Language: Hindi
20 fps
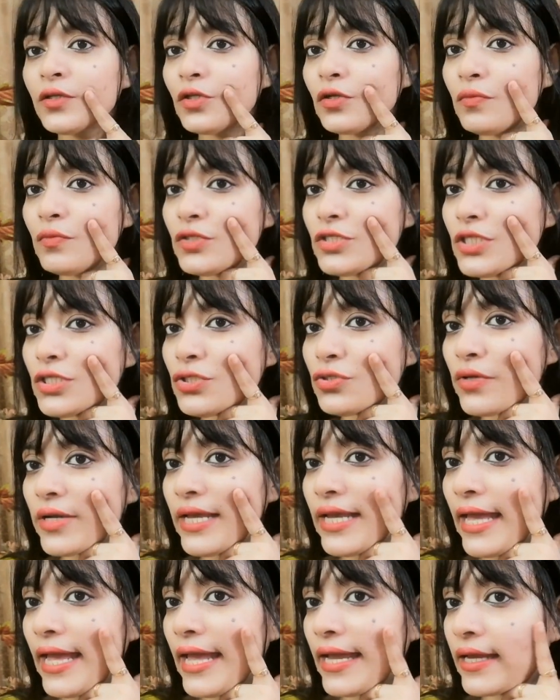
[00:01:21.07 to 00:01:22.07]
तो मुझे जो
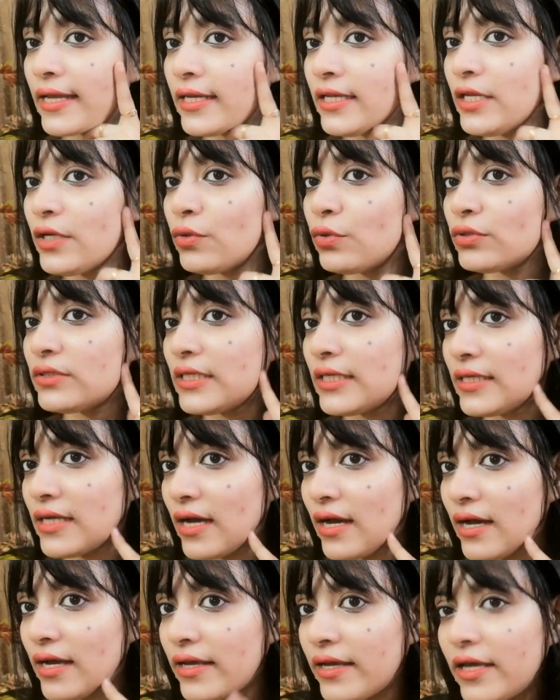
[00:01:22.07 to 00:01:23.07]
है एक्नी होता
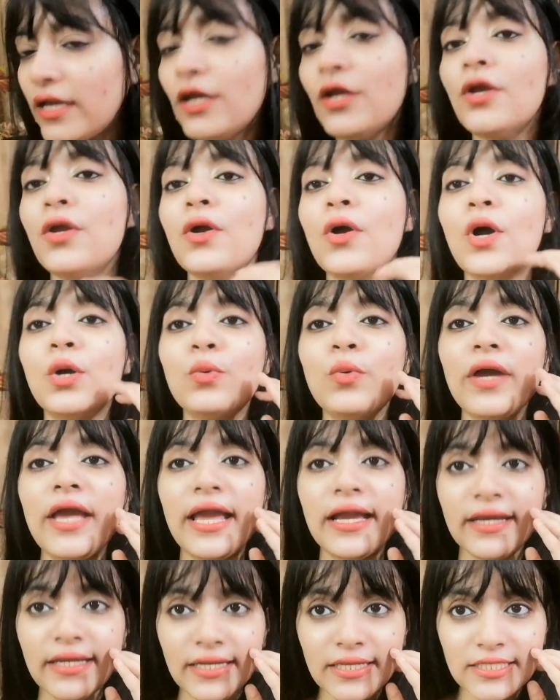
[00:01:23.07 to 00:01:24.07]
रहा है और वो
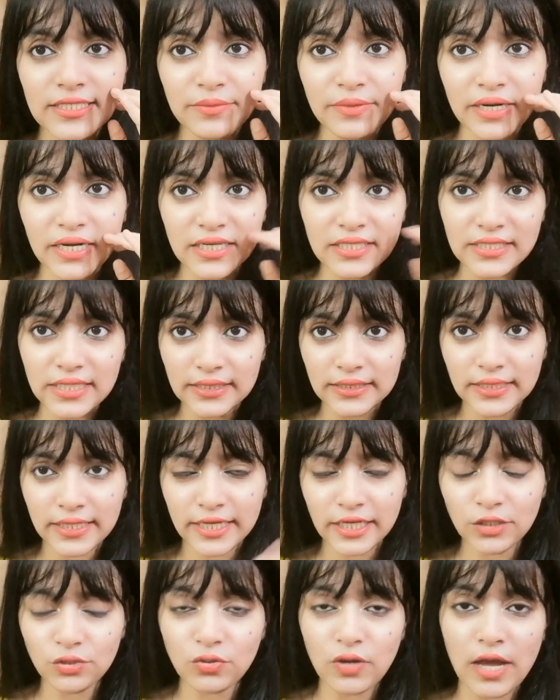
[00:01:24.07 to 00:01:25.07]
एक्नी जब हट जाता
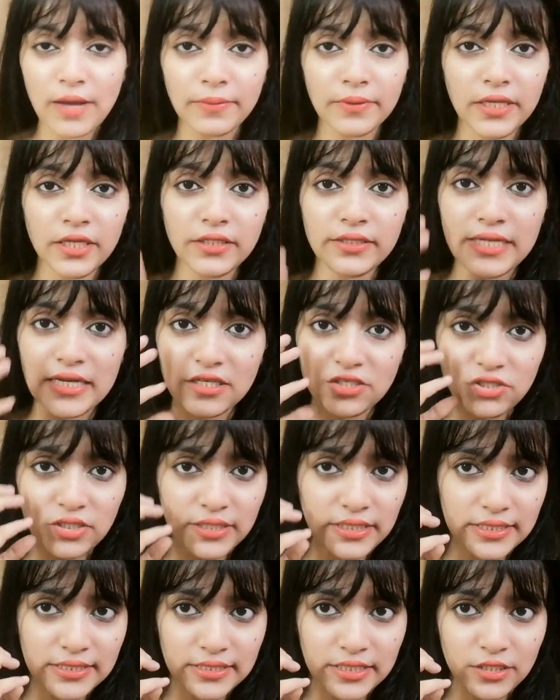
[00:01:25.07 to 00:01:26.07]
है तो आपकी
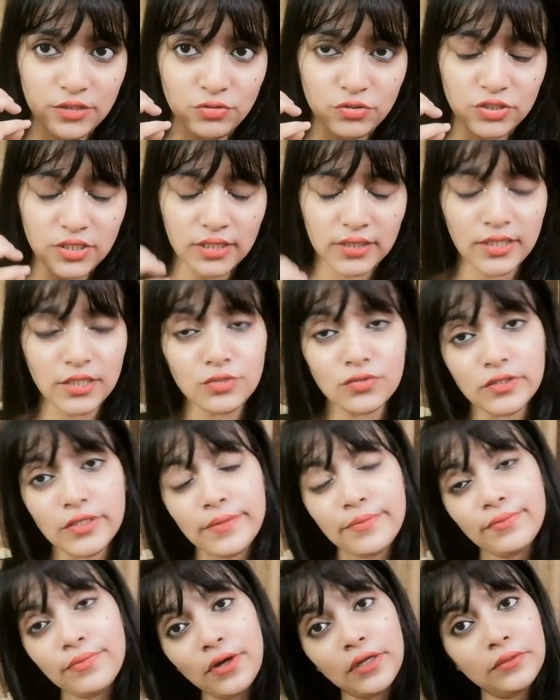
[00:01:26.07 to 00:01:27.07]
टेक्सचर्ड स्किन हो जाती है जो
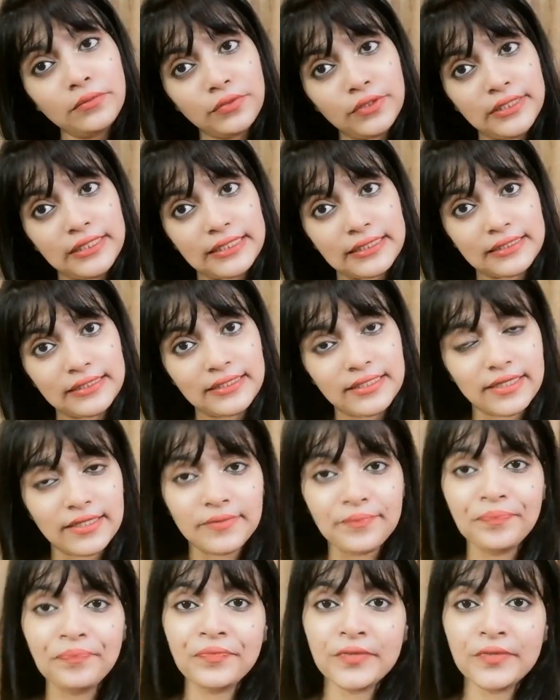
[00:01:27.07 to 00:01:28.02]
कि बहुत बुरी लगती है